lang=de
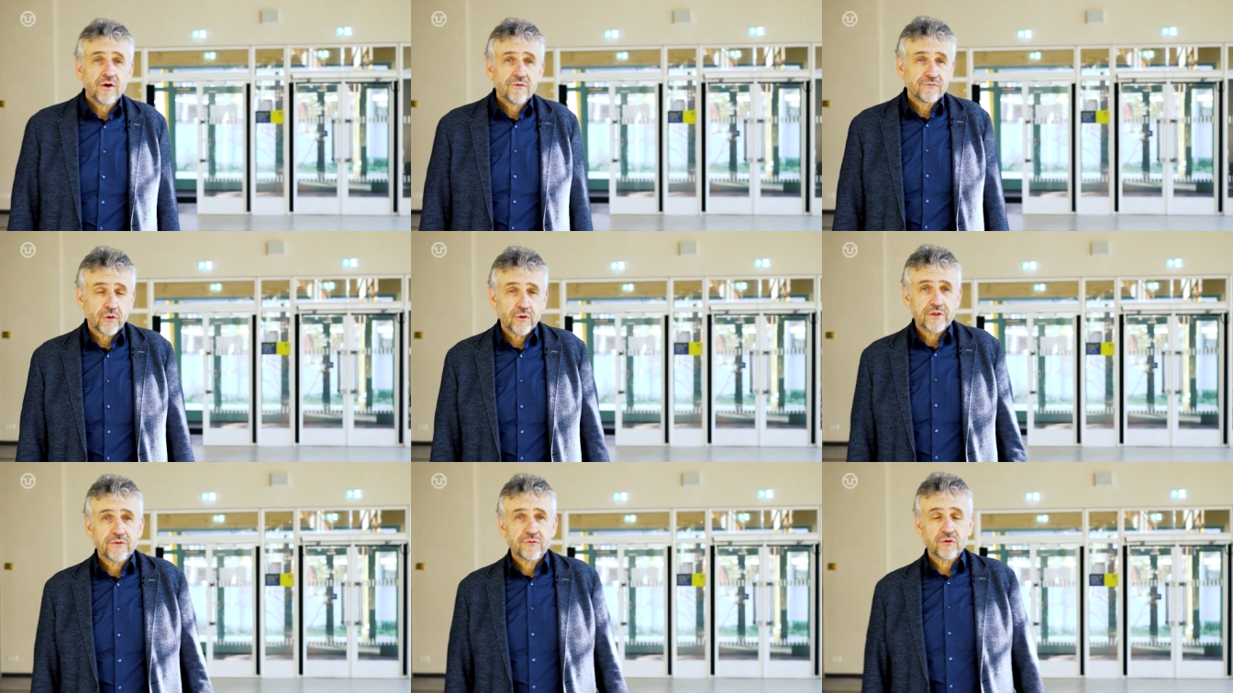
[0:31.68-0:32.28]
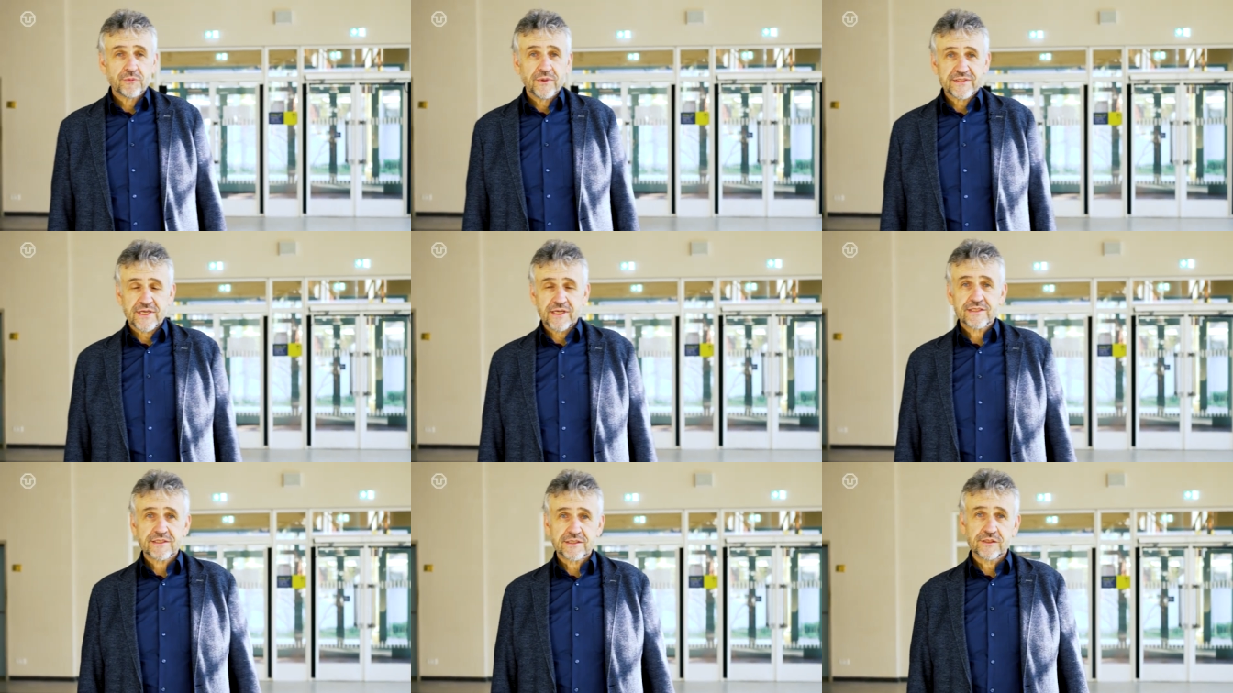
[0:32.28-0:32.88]
voll zu
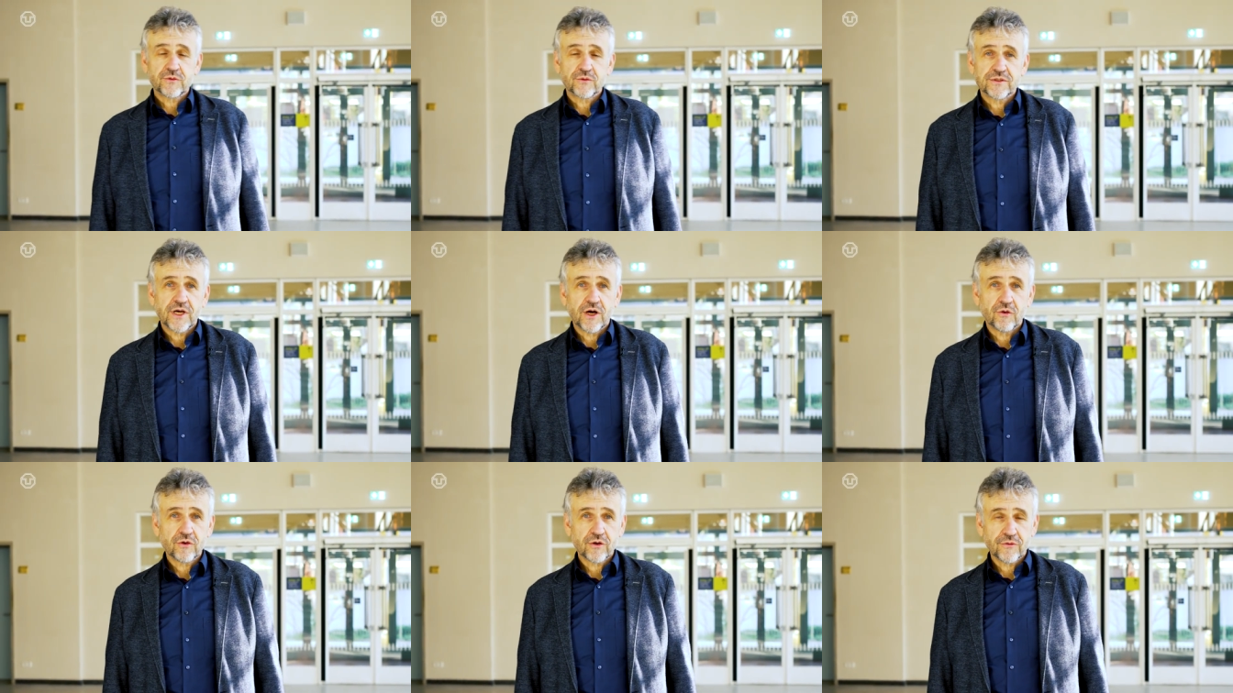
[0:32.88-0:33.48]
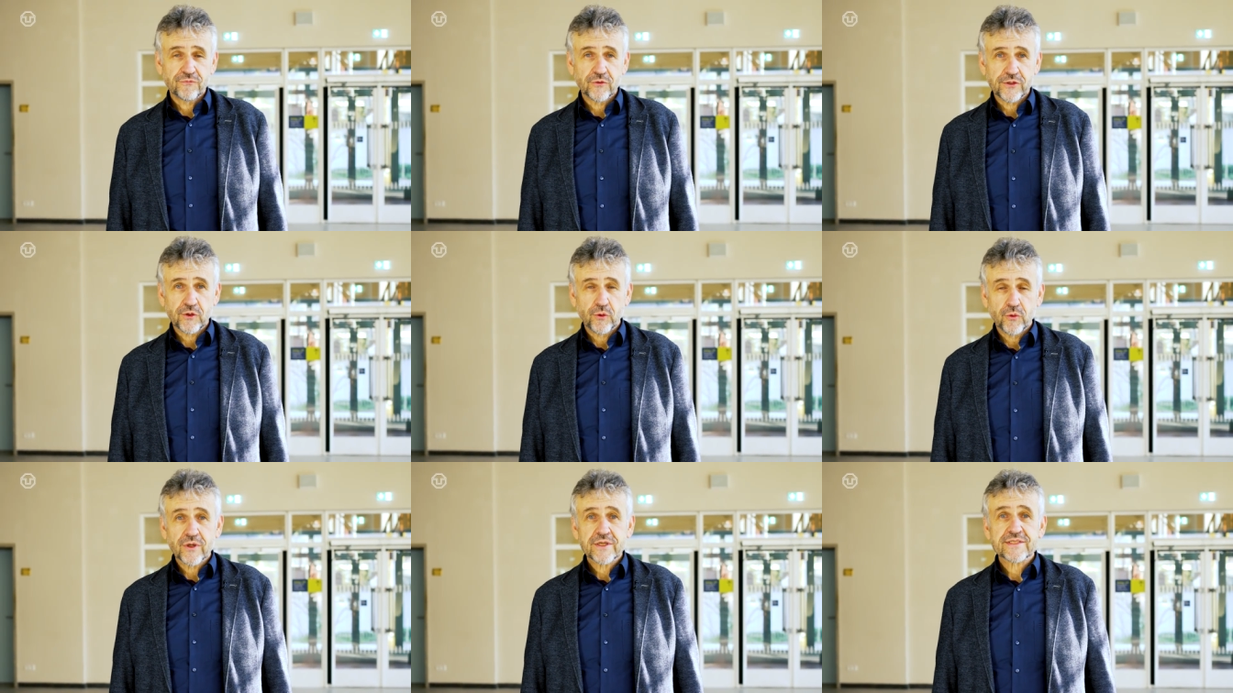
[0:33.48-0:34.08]
besetzen und auch für
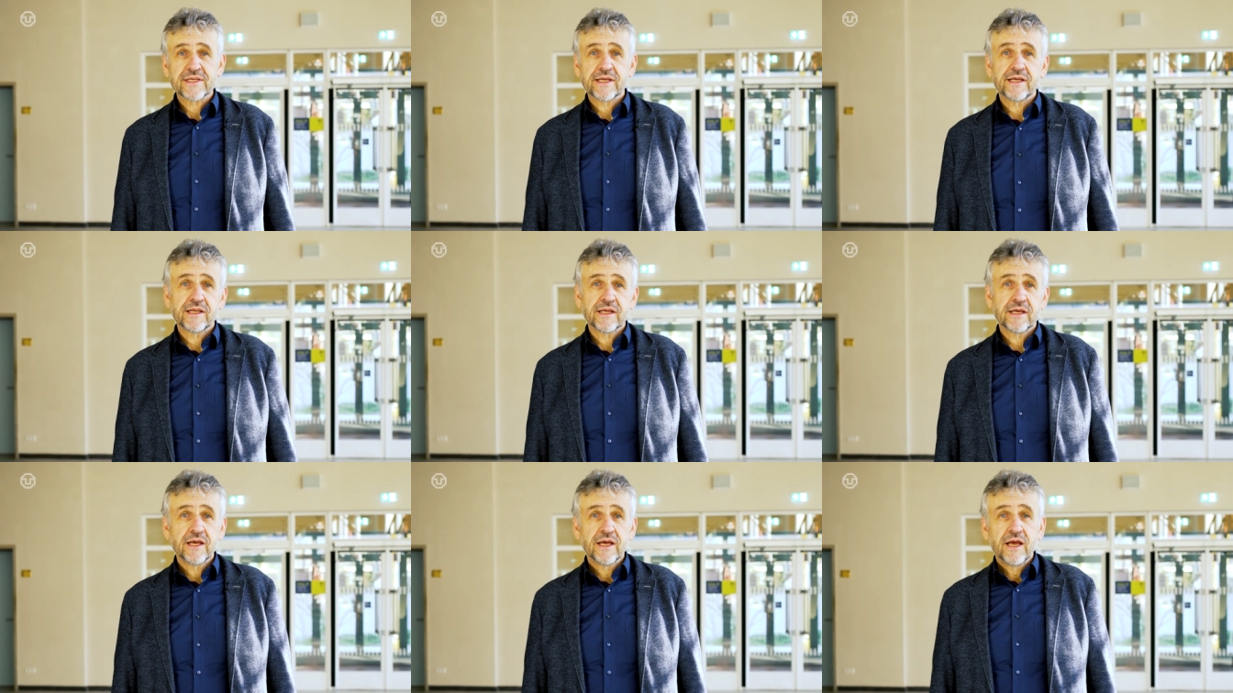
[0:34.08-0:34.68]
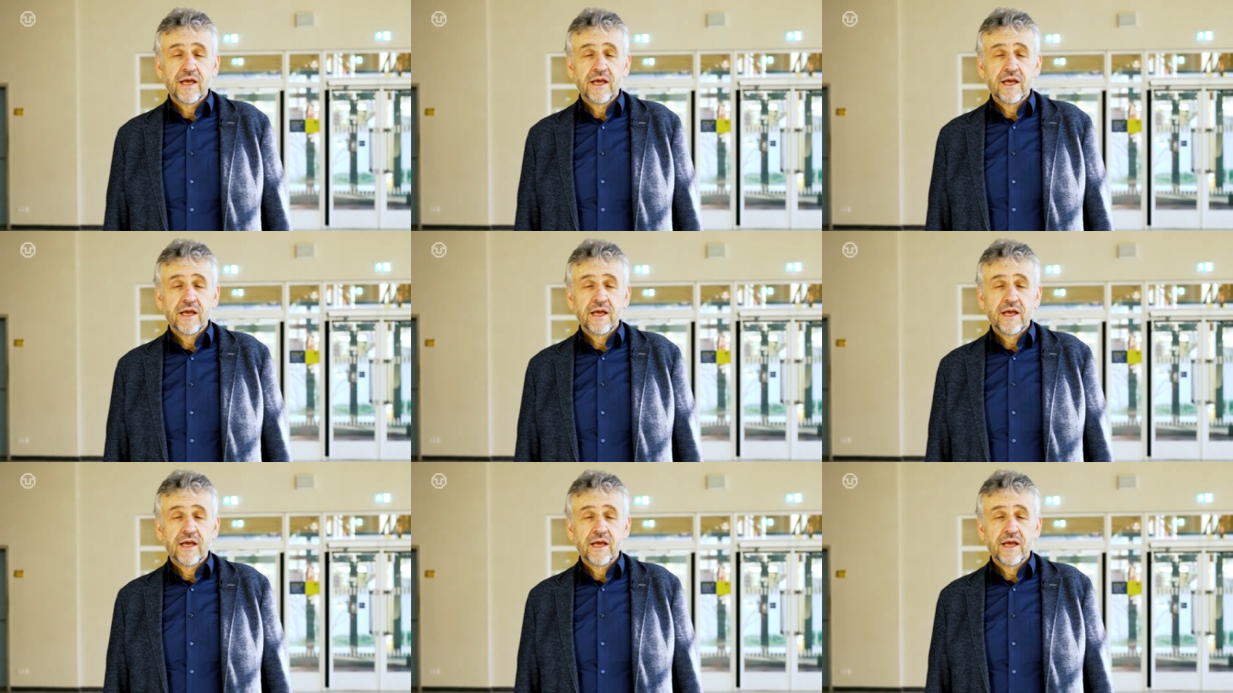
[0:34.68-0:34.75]
die Hörsäle